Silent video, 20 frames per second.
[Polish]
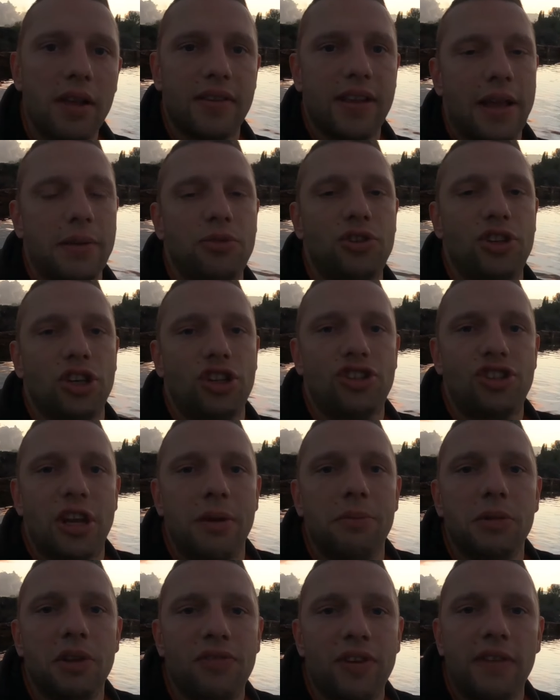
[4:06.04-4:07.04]
mną.
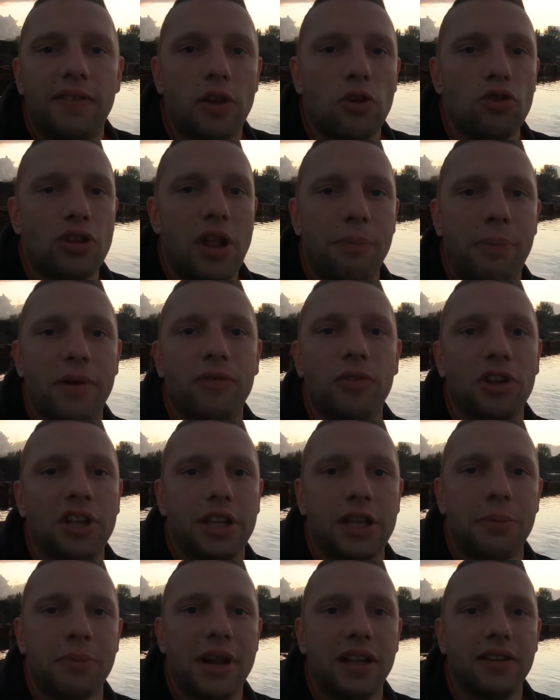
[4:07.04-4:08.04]
Zanim się ściemni, więcej już
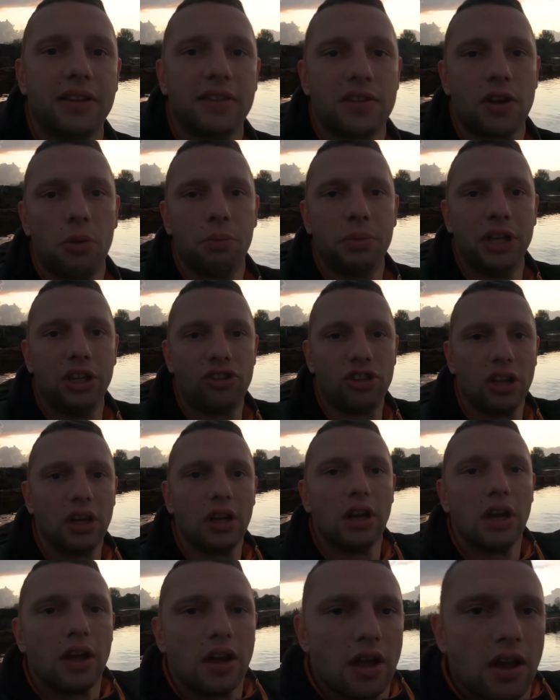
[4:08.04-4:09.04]
na pewno nie dam rady
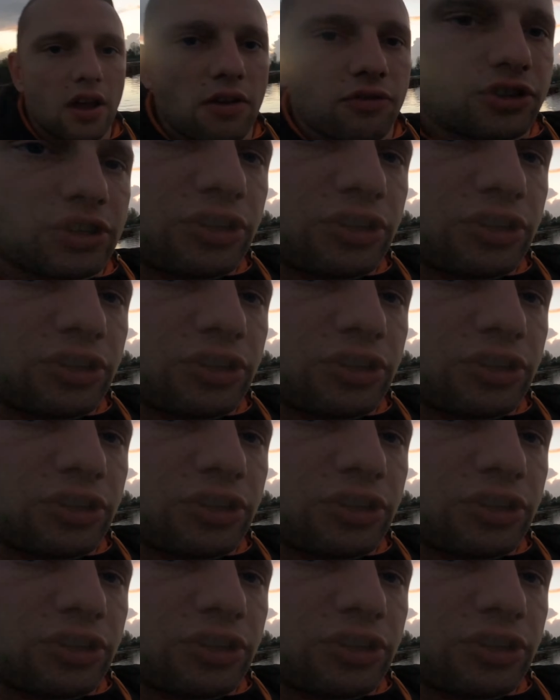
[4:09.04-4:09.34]
zrobić.